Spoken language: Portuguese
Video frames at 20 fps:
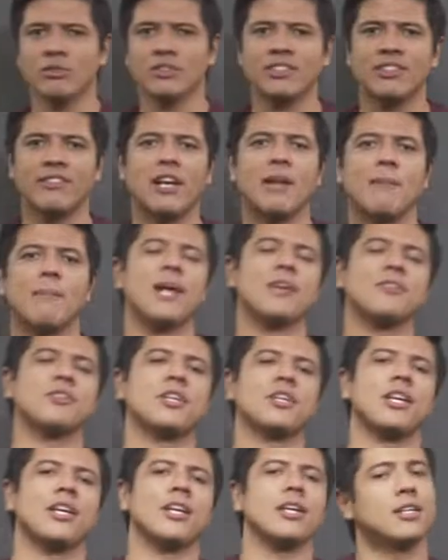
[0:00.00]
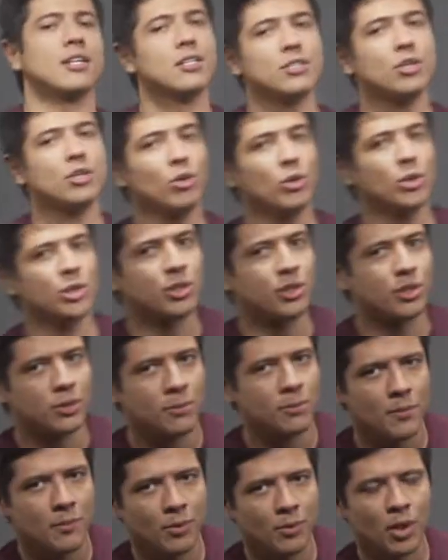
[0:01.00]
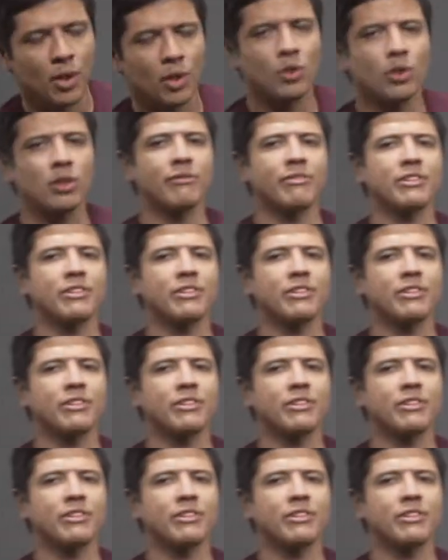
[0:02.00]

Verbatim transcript: você vai lembrar de quê? De luz. Toda